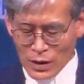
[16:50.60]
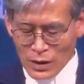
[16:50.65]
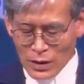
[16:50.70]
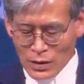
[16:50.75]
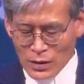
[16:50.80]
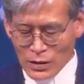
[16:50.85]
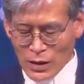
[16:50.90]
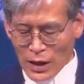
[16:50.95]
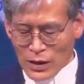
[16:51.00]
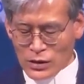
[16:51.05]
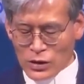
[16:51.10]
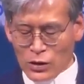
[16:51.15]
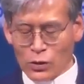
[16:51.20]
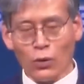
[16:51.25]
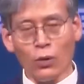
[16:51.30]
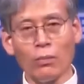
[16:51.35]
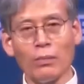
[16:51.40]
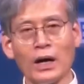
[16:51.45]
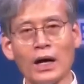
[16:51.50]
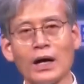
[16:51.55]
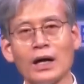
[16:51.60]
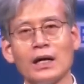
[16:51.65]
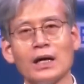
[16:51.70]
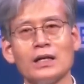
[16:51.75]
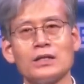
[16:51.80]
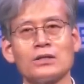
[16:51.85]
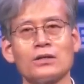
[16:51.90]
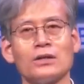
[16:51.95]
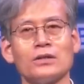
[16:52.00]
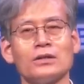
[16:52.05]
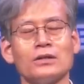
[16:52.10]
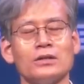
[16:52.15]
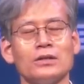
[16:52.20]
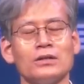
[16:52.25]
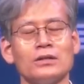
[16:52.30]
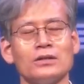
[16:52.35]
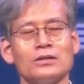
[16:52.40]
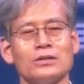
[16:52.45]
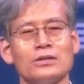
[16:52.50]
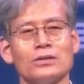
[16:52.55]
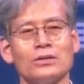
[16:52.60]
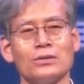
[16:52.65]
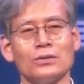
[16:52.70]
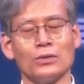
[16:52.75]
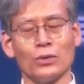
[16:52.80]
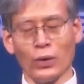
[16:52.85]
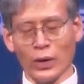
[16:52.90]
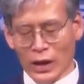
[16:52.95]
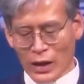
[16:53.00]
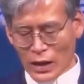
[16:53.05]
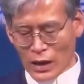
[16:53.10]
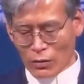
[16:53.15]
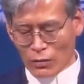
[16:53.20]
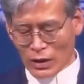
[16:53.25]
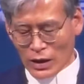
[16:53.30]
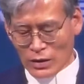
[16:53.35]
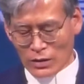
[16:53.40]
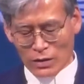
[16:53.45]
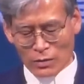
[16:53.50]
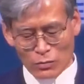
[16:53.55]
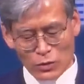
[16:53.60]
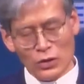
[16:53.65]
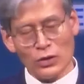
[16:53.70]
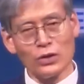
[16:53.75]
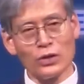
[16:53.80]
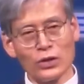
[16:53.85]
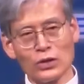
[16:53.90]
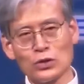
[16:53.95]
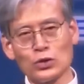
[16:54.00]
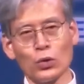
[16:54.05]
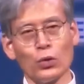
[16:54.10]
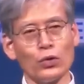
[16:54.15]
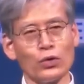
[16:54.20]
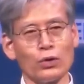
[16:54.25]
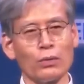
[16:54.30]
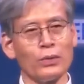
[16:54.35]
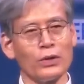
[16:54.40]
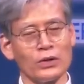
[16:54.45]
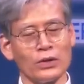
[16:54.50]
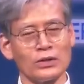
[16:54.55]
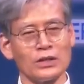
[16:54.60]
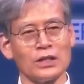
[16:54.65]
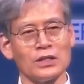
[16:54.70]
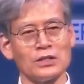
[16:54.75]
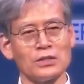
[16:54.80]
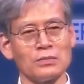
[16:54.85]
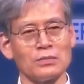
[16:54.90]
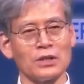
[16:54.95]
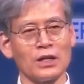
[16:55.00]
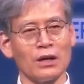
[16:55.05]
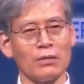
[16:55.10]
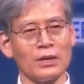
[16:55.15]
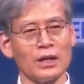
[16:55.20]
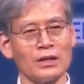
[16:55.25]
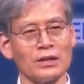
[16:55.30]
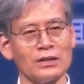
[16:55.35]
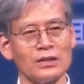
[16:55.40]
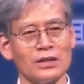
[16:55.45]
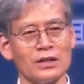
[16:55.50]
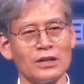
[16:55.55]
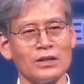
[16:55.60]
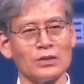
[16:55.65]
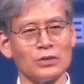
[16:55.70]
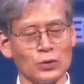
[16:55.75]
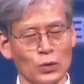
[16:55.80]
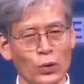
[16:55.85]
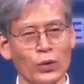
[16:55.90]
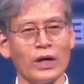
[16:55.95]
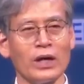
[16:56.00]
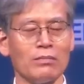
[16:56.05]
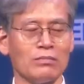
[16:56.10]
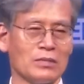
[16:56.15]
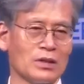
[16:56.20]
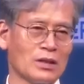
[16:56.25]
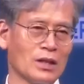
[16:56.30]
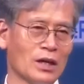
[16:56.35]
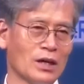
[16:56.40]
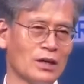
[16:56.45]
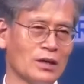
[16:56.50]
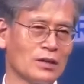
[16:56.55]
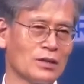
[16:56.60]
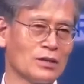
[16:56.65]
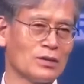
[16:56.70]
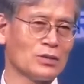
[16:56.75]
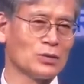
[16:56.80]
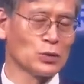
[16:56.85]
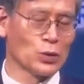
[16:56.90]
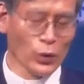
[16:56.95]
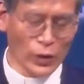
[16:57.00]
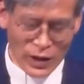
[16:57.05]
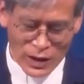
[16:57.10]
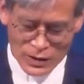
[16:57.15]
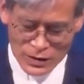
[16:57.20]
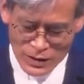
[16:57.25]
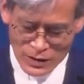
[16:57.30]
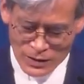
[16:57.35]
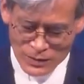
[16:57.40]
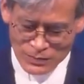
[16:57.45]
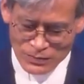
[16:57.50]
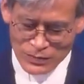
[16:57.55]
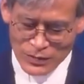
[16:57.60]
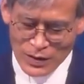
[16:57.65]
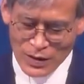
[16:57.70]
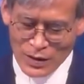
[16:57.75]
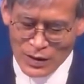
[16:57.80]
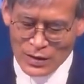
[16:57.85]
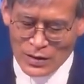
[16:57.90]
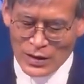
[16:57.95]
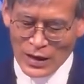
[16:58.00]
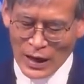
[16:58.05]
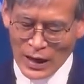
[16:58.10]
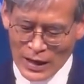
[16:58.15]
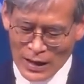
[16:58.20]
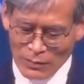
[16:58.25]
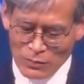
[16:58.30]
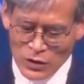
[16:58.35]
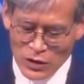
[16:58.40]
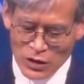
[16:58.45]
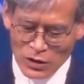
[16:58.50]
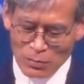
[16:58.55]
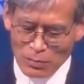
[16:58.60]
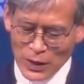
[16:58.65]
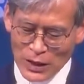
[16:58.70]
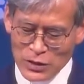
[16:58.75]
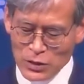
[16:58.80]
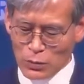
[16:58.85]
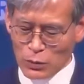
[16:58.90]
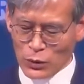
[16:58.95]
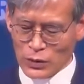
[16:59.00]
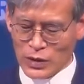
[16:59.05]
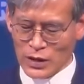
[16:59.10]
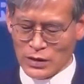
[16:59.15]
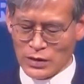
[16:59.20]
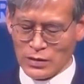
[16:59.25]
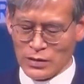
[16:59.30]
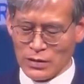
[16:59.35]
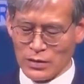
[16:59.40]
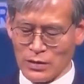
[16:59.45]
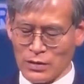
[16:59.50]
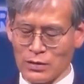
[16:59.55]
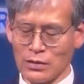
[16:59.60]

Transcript: 그 당시 로마에서는 노예라고 하는 거, 물론 여기 종으로 번역되어 있습니다만은 노예입니다. 노예는 사람 취급받지 못했어요.